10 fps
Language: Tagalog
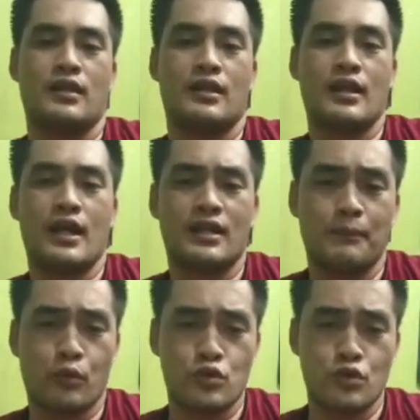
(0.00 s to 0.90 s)
nga ang
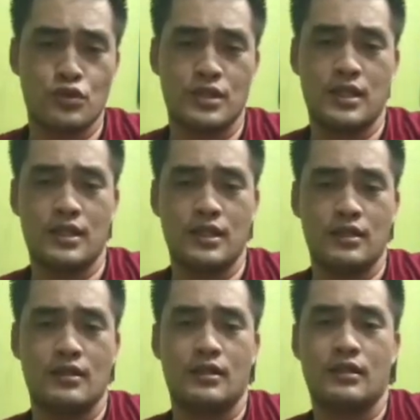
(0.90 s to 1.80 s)
produce ni ini
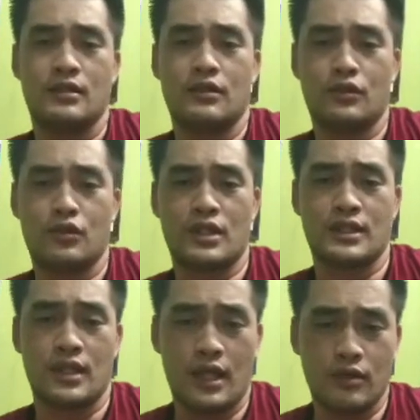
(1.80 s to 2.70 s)
o
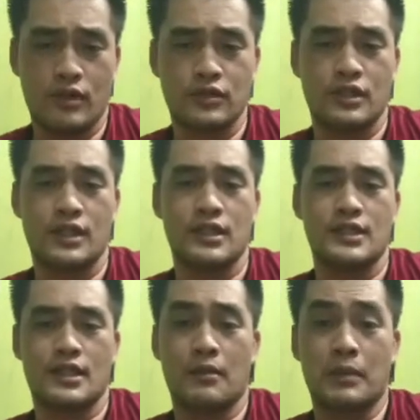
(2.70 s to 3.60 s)
ang kuan gyud ani
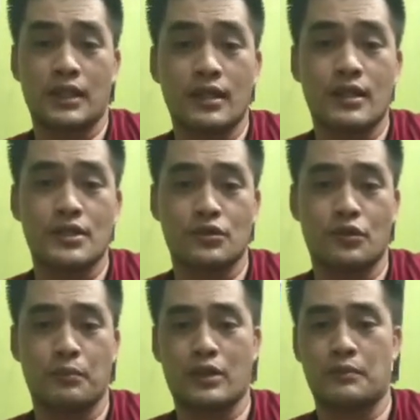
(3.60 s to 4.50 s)
is ang Batangas o
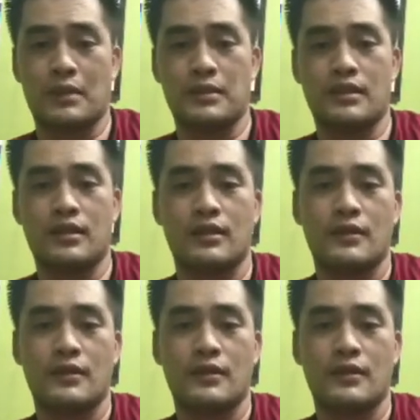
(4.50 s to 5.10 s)
part of Cavite.